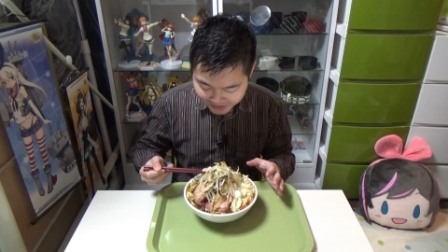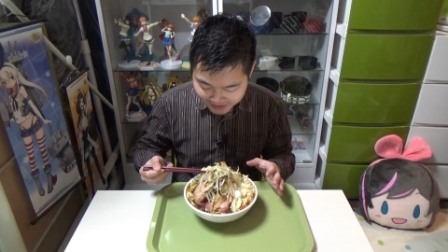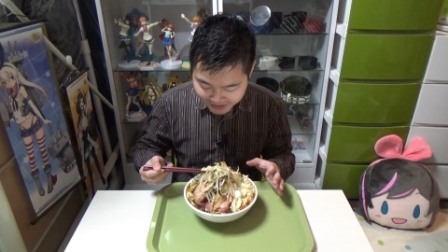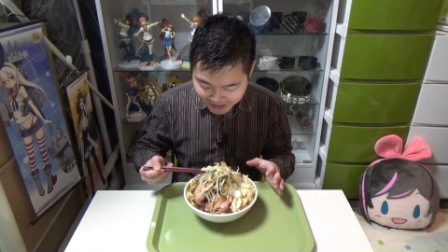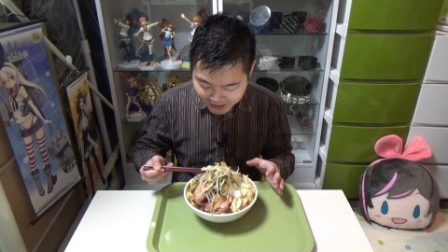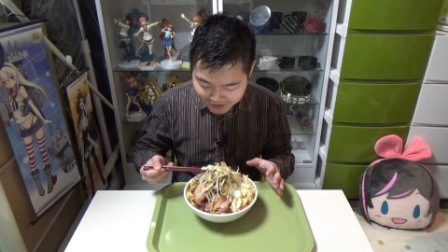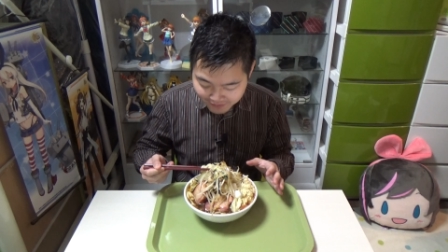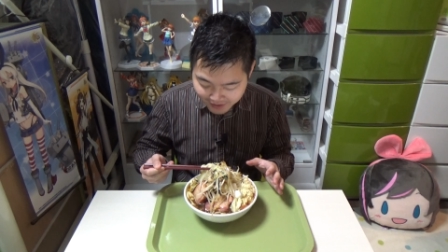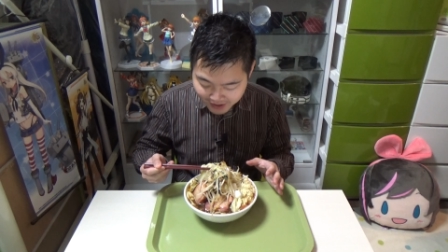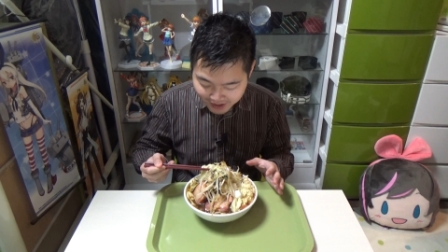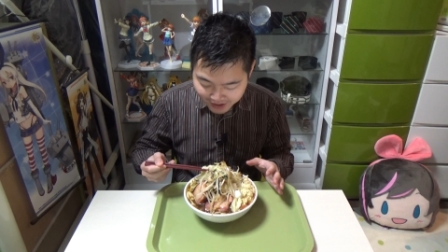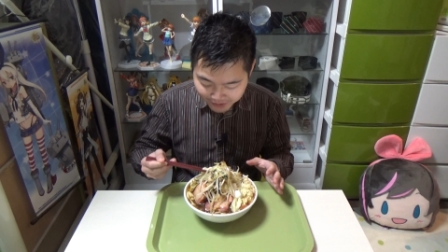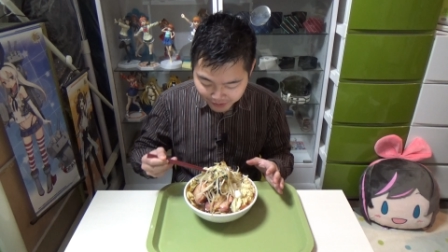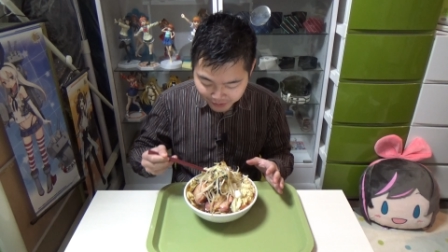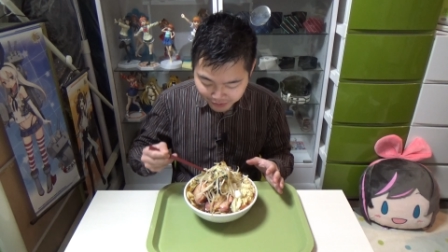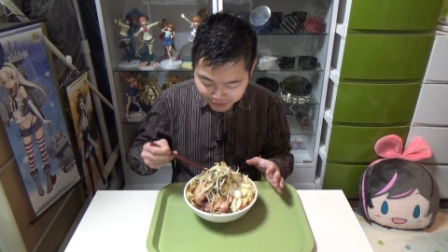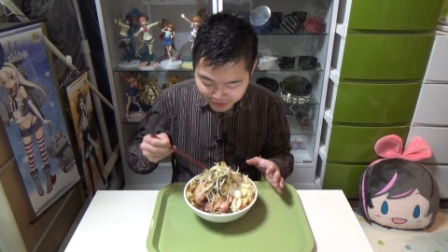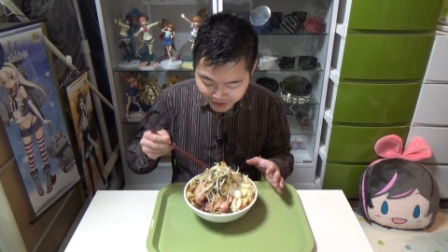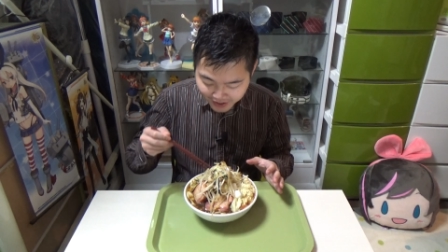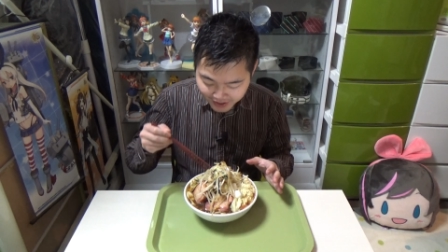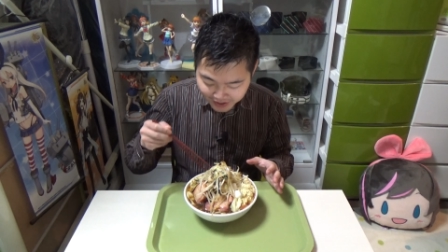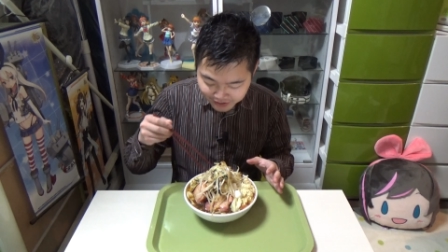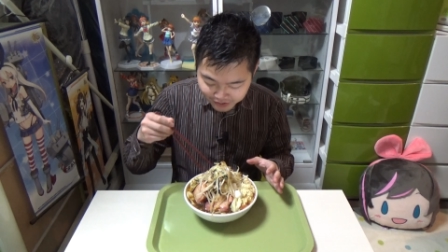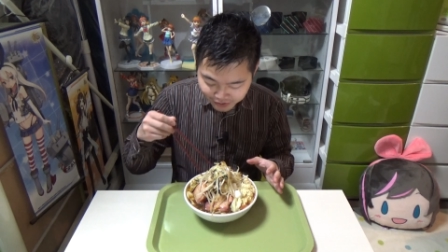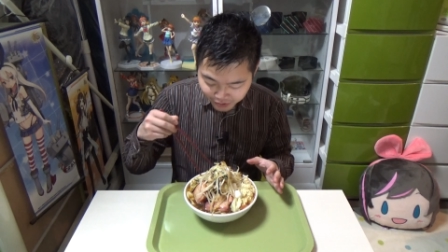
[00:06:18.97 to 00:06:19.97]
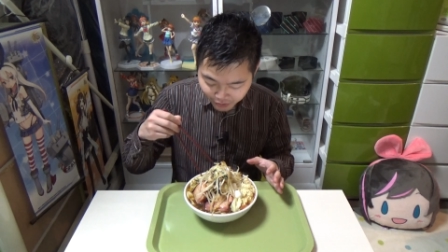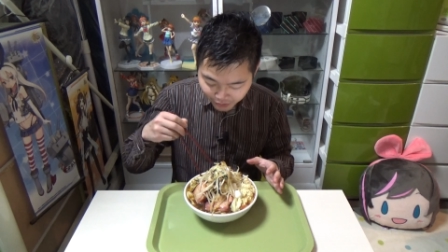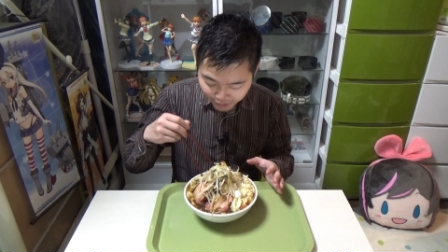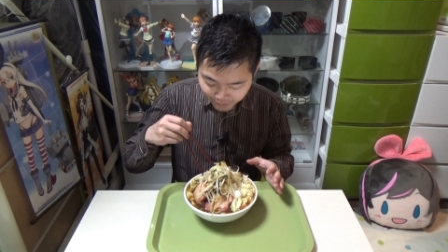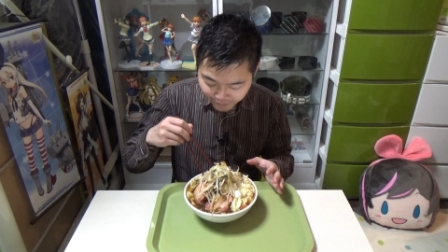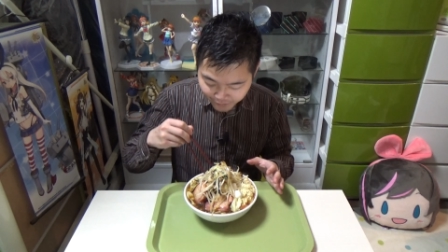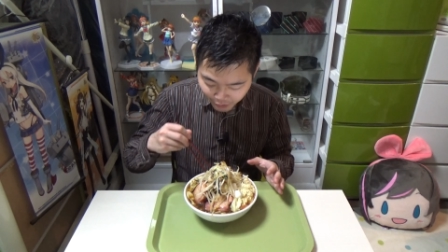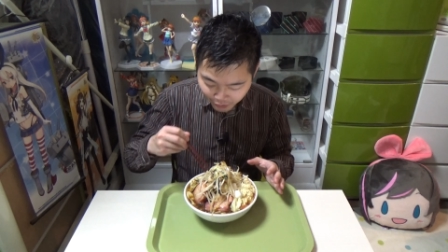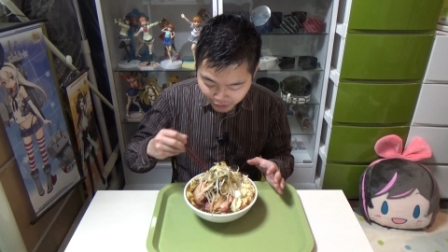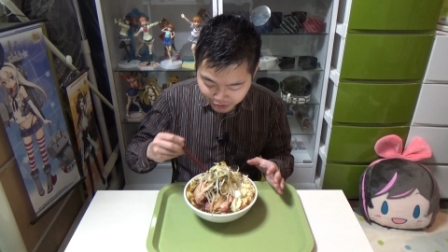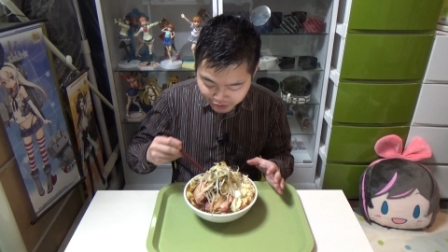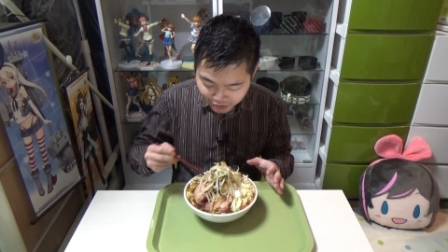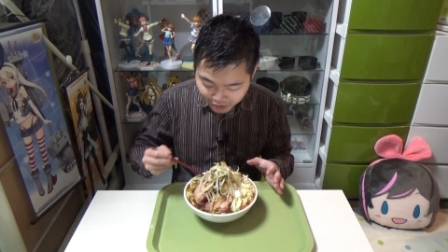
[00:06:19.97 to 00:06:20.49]
ではこの辺の
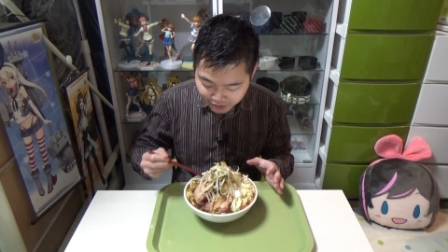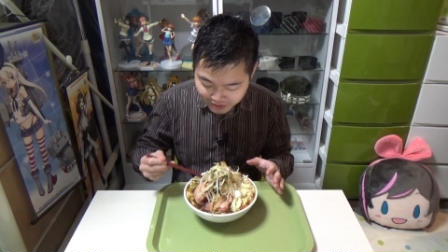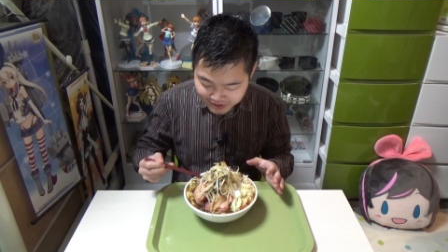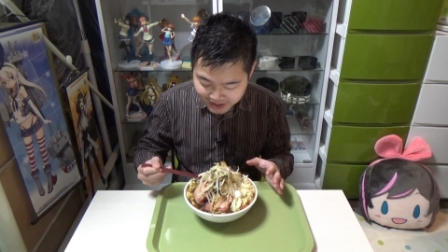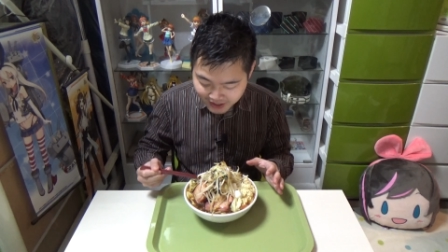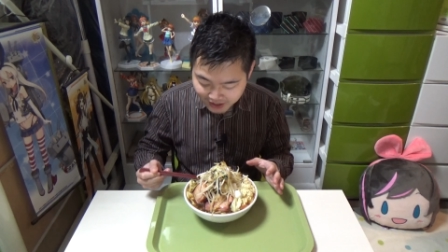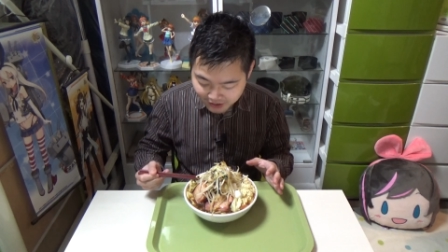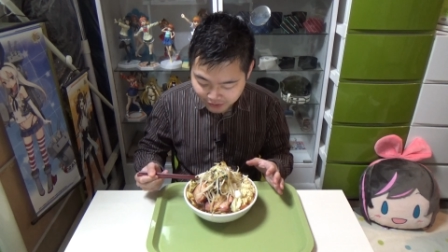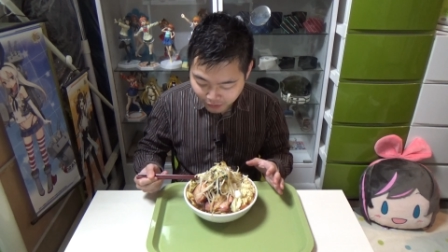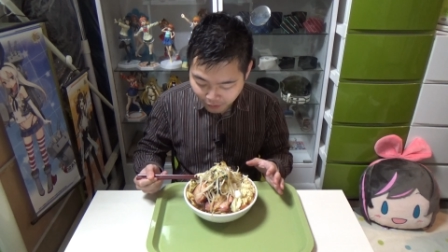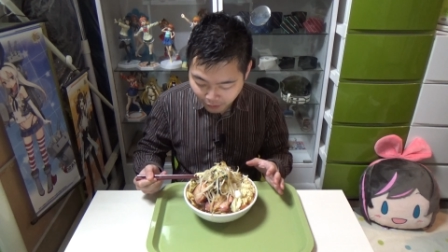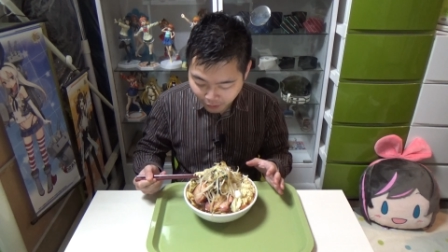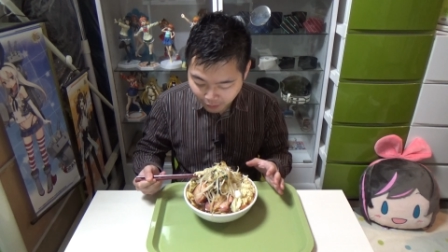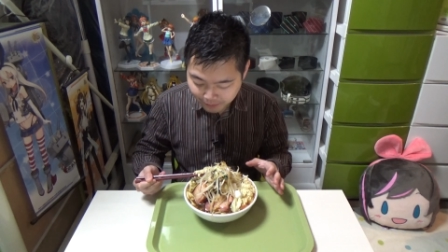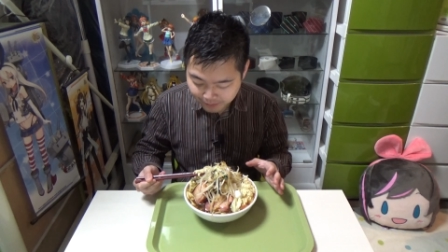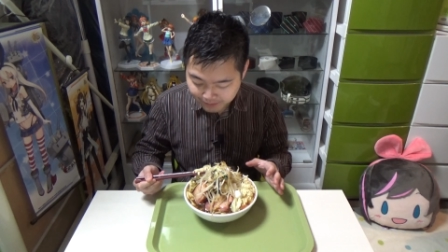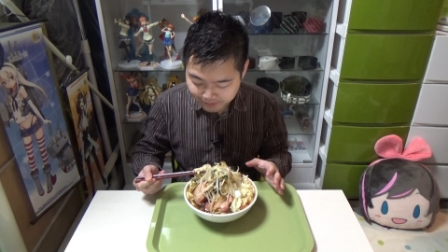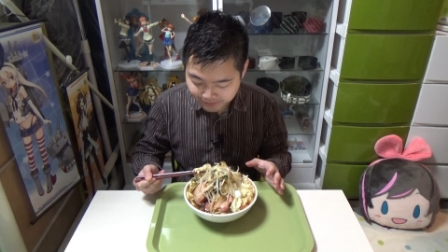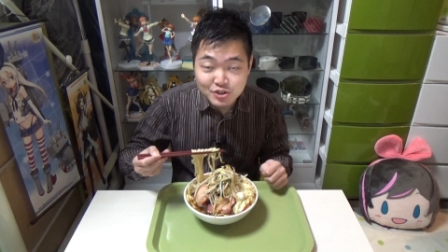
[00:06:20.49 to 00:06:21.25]
おうどんさんを